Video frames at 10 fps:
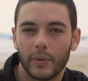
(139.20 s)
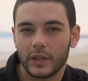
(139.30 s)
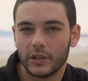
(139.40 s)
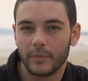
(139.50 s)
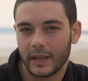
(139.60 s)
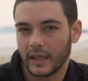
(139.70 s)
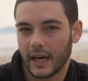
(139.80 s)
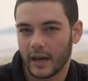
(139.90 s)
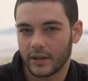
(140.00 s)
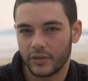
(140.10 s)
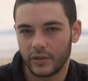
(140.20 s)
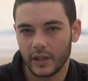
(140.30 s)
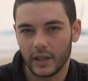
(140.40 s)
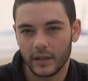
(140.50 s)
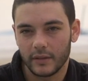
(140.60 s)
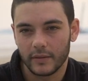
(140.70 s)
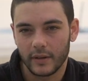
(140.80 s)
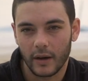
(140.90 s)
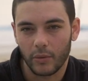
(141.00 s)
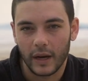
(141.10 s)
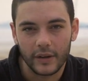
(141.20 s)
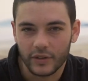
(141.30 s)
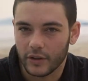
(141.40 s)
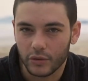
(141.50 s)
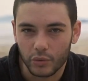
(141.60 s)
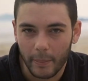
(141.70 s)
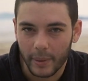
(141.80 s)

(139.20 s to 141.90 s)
un po' di domandarsi a quale sesso tu